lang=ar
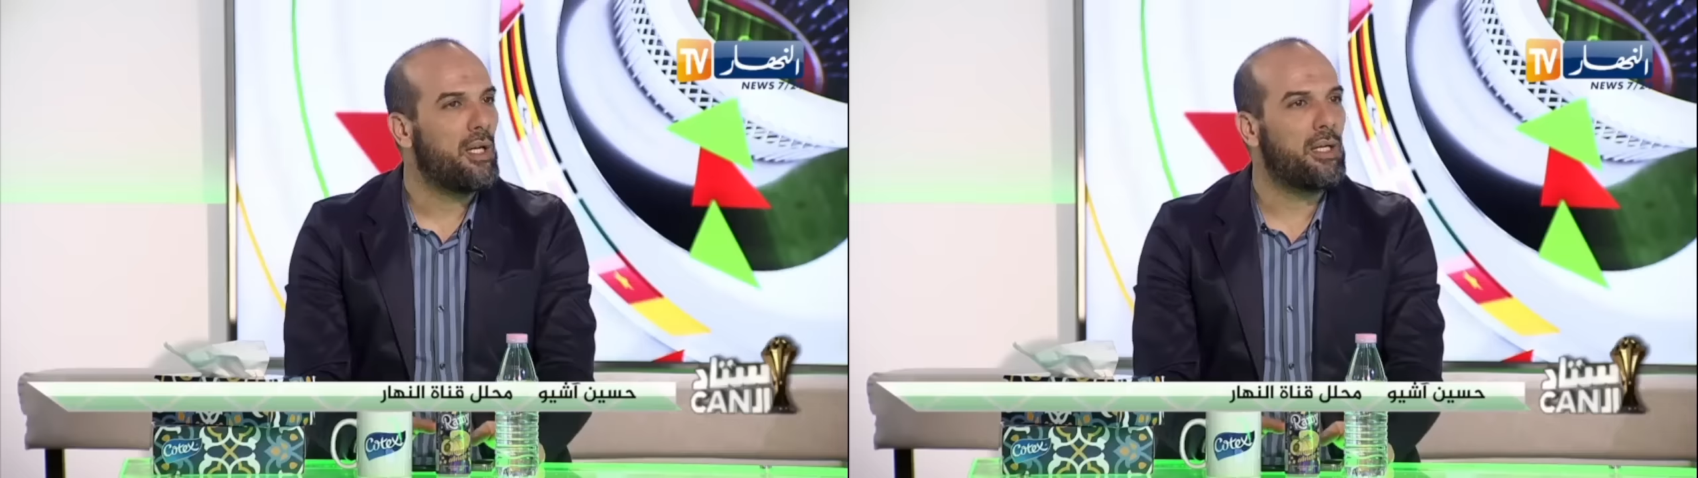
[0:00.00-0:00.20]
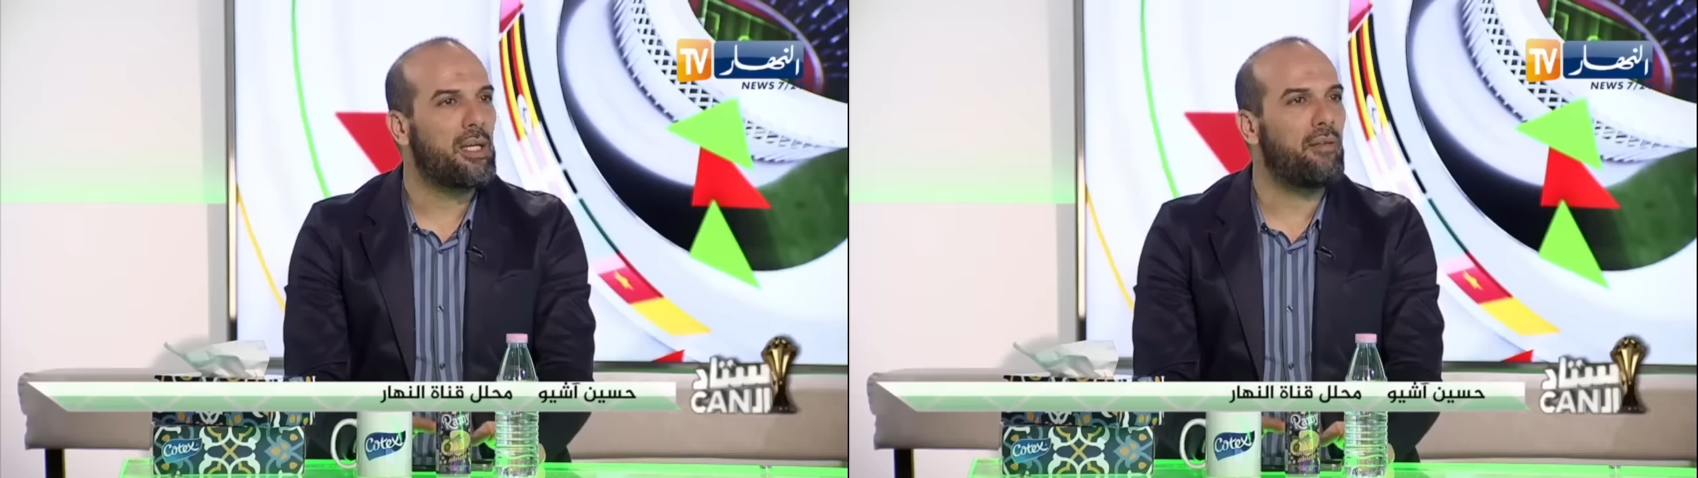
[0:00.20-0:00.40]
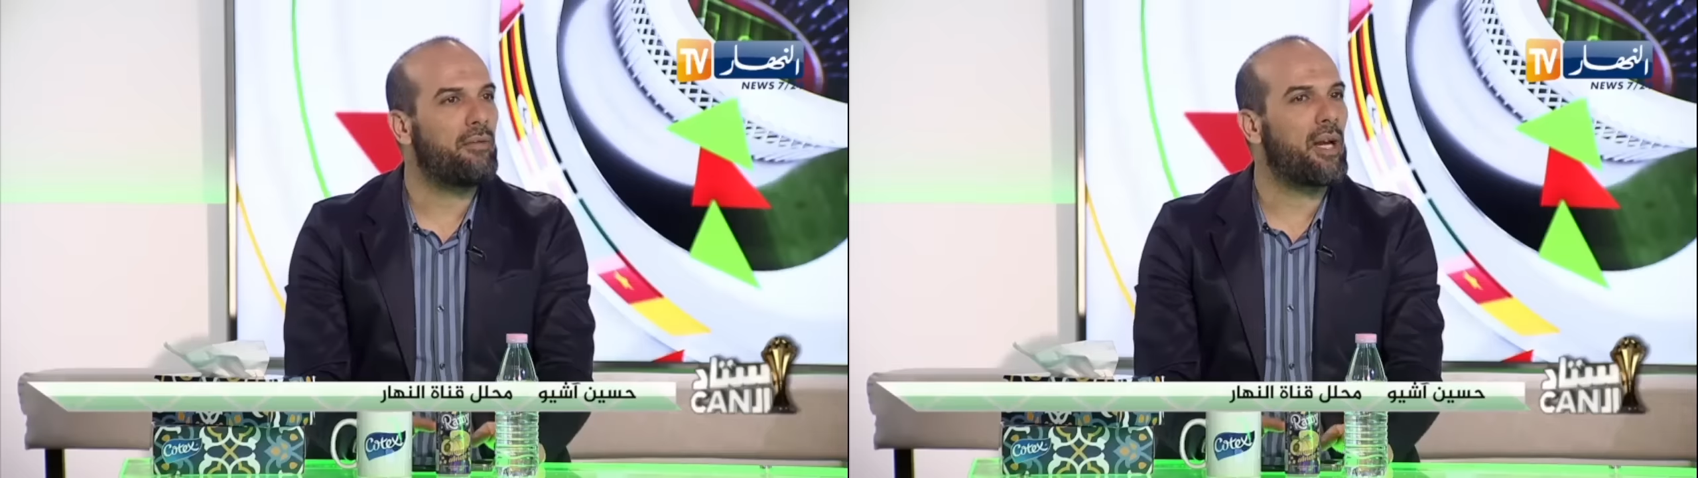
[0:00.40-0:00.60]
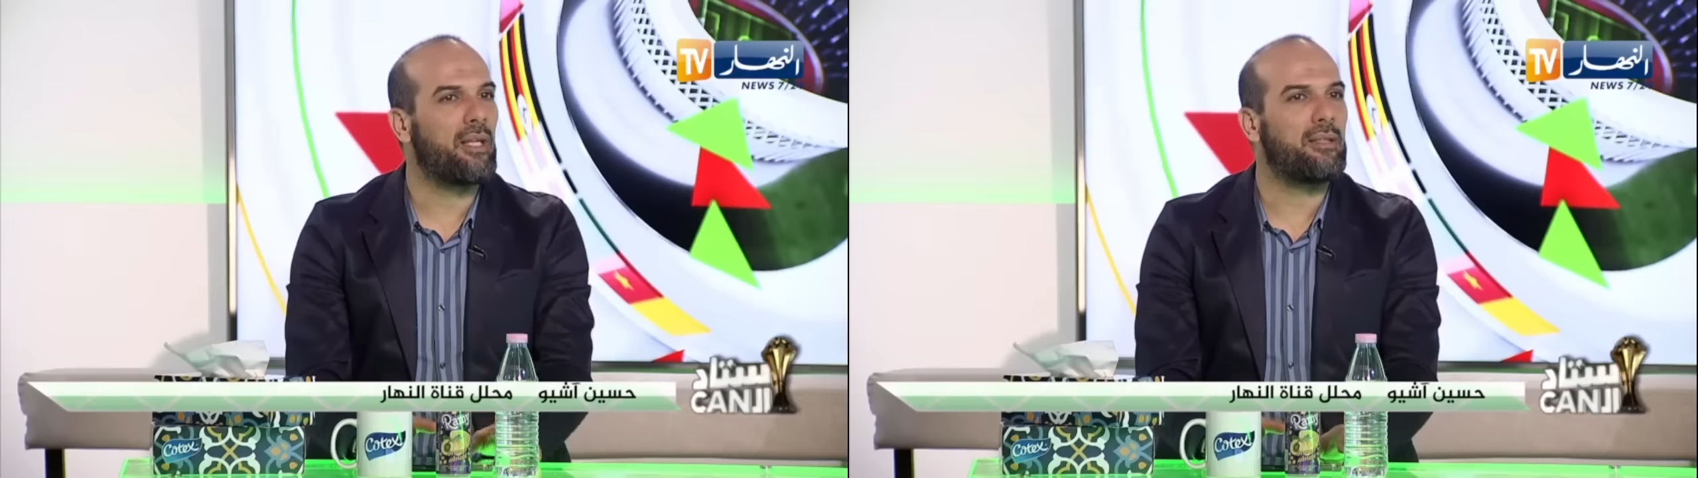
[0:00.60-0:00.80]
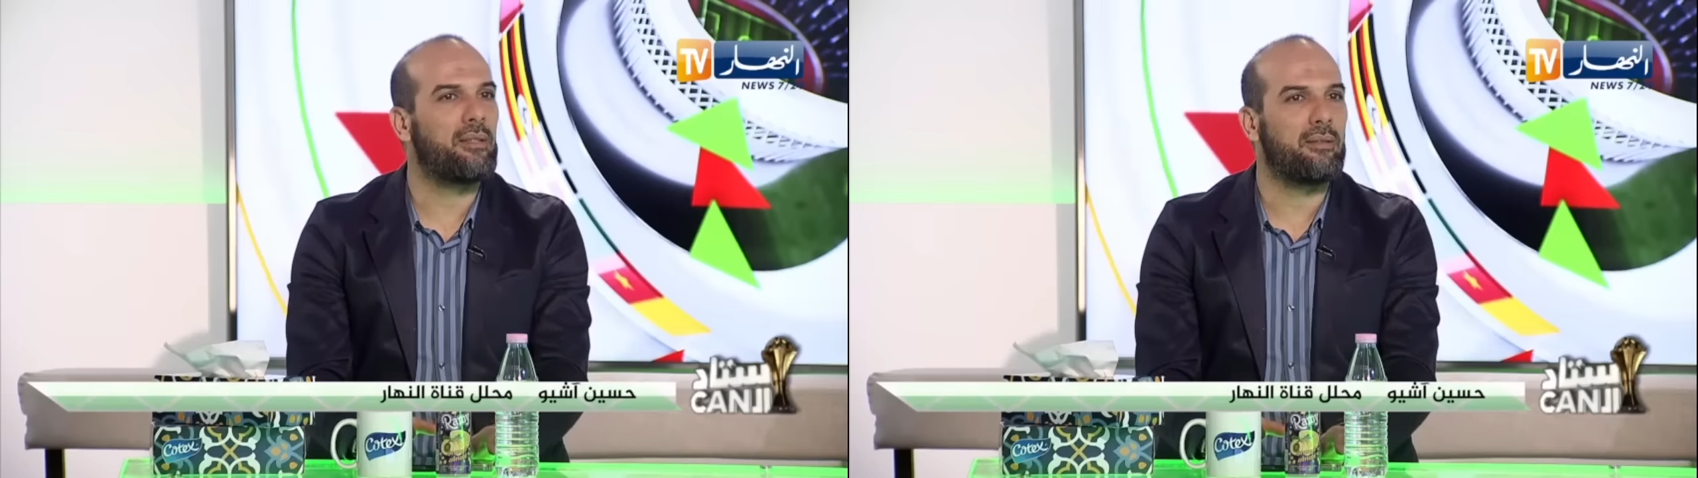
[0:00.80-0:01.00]
الكافة
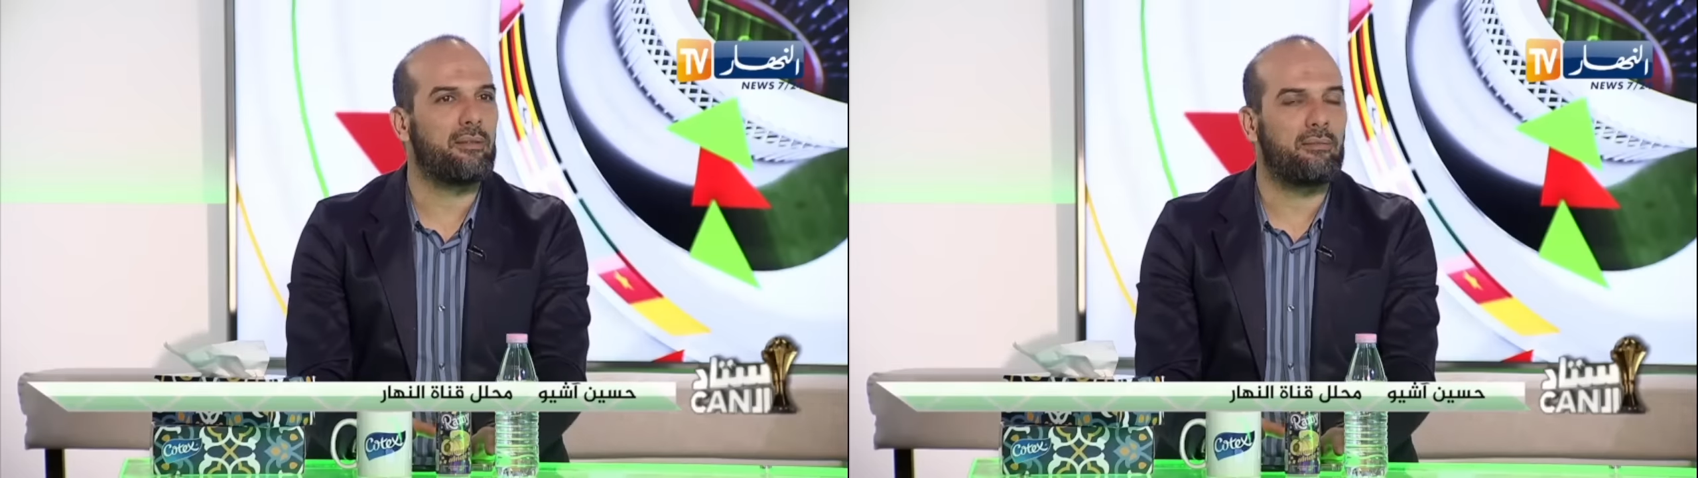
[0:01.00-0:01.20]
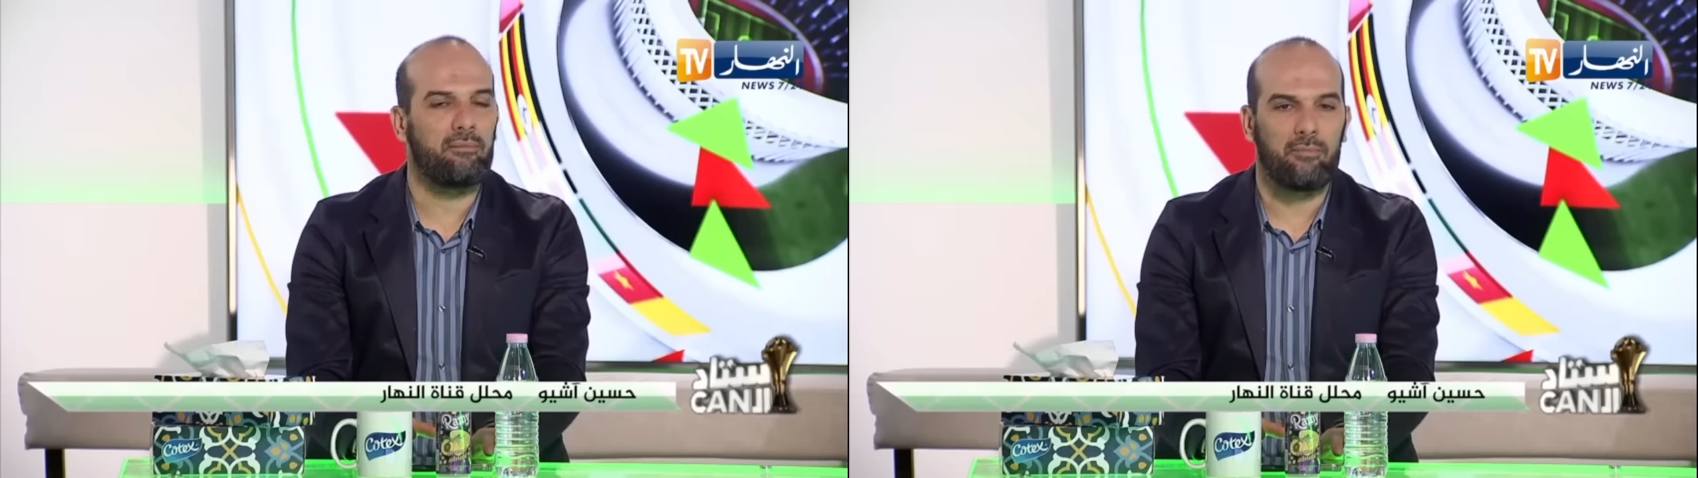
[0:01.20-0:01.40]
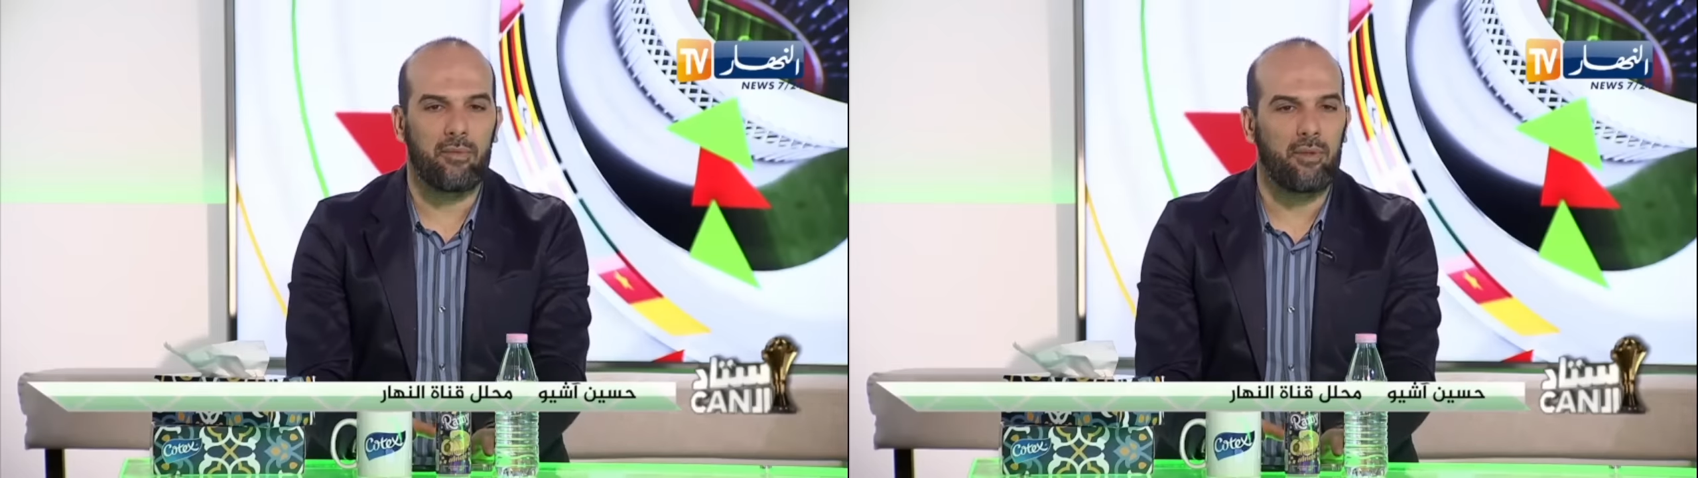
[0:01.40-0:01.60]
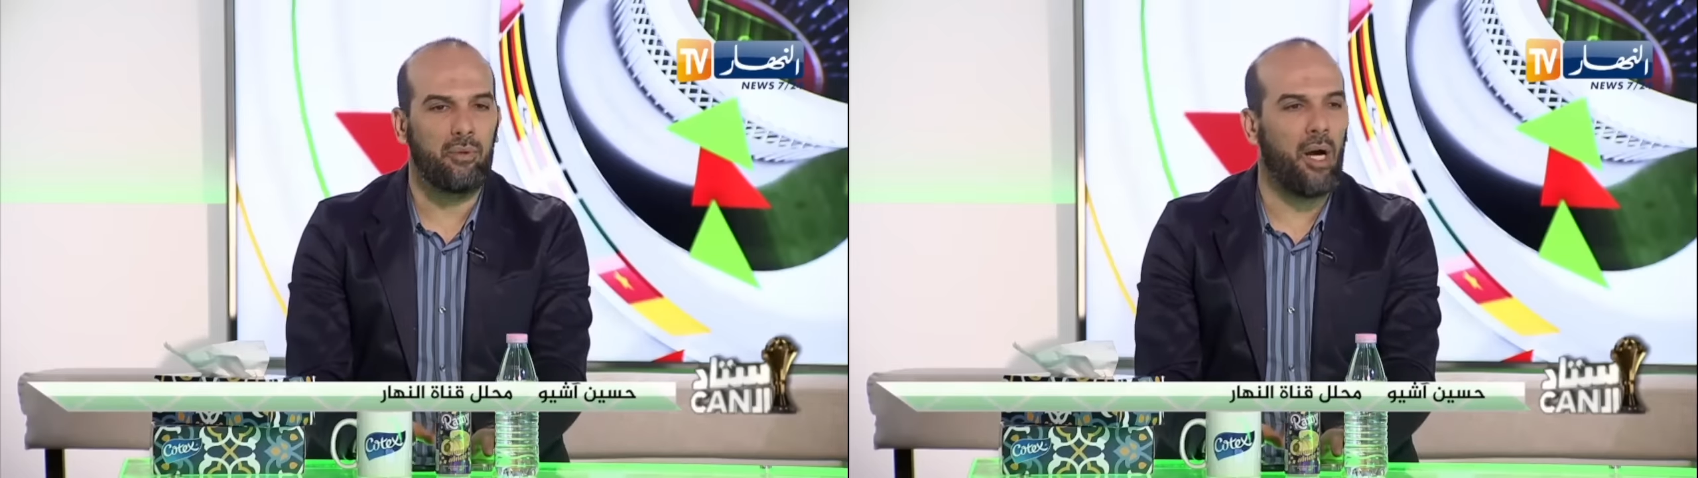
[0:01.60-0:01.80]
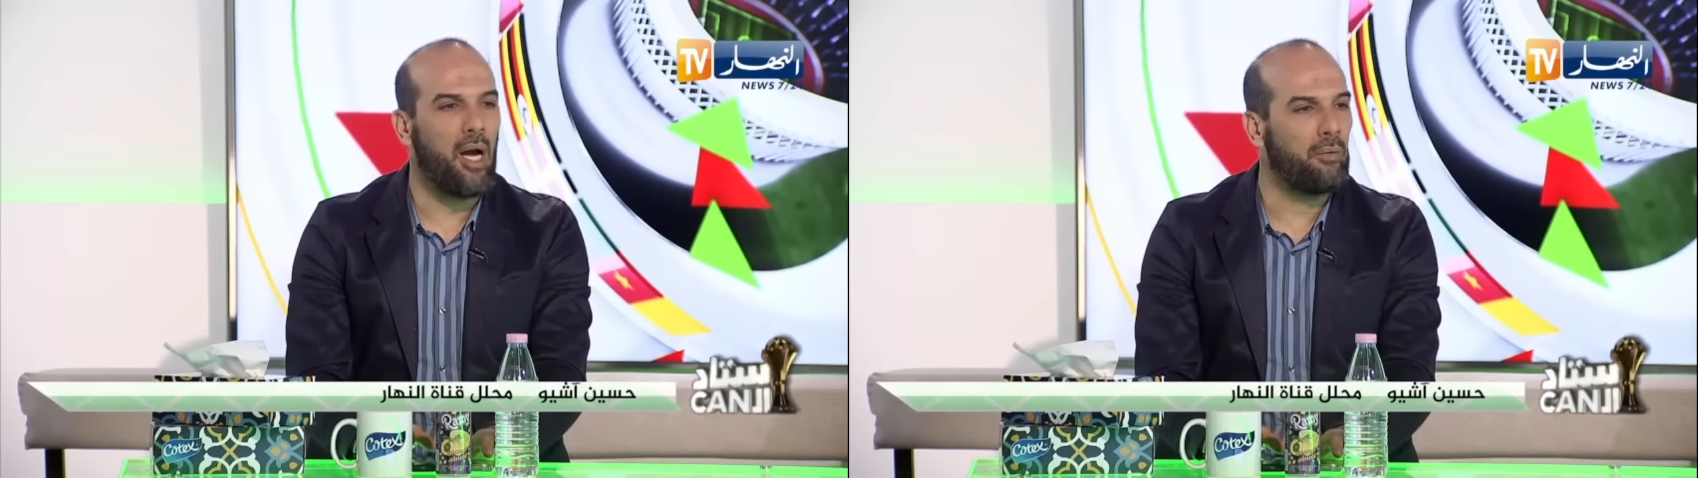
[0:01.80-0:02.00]
راح
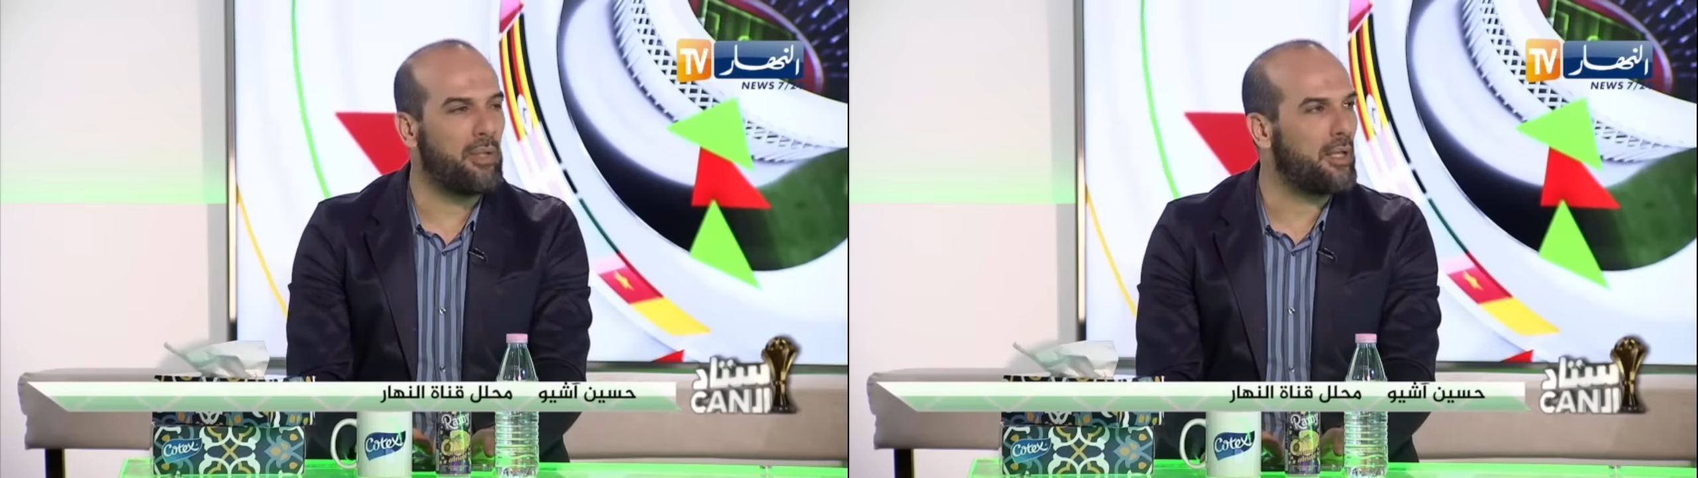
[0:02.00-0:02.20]
تحاول